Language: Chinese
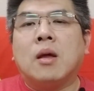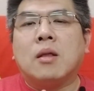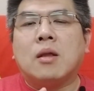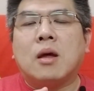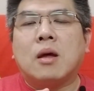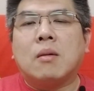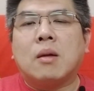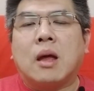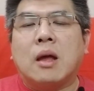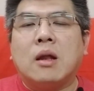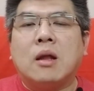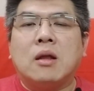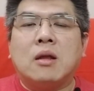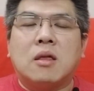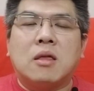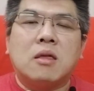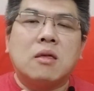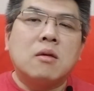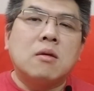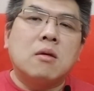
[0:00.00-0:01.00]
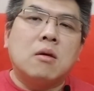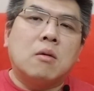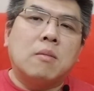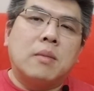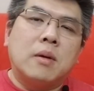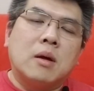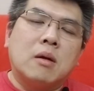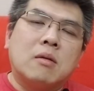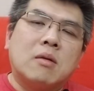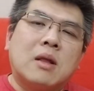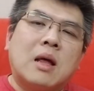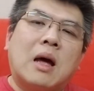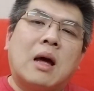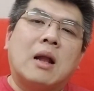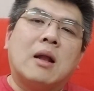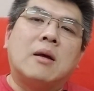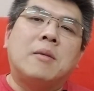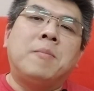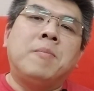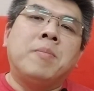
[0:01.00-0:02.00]
它给你的自由比较大
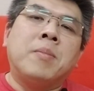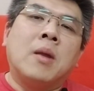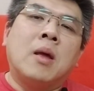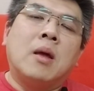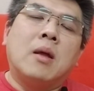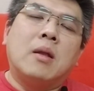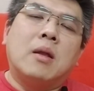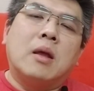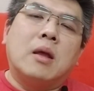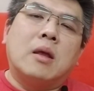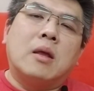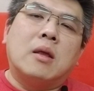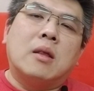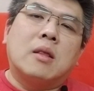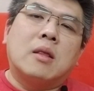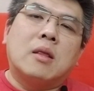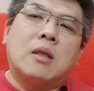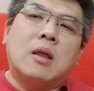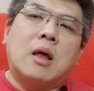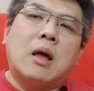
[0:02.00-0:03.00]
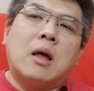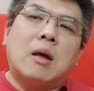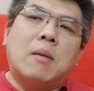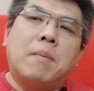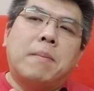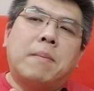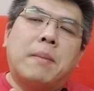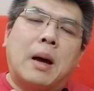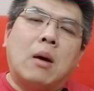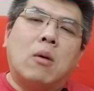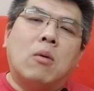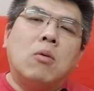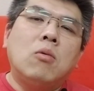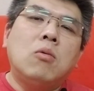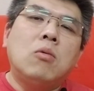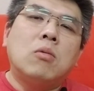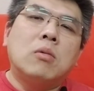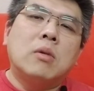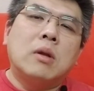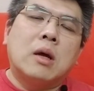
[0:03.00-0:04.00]
了，你它保
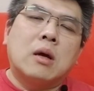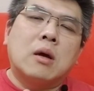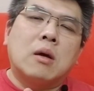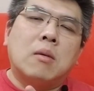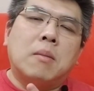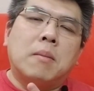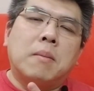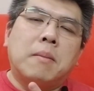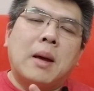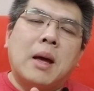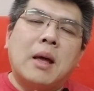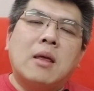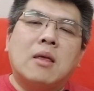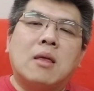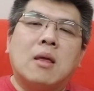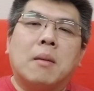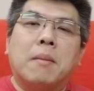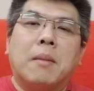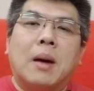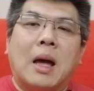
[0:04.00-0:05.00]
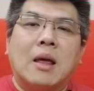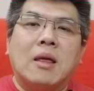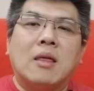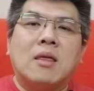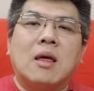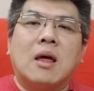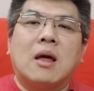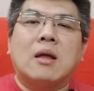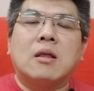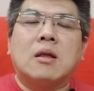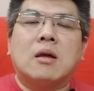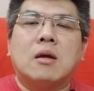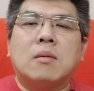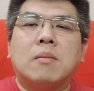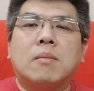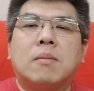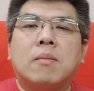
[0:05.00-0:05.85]
护那个卖买家的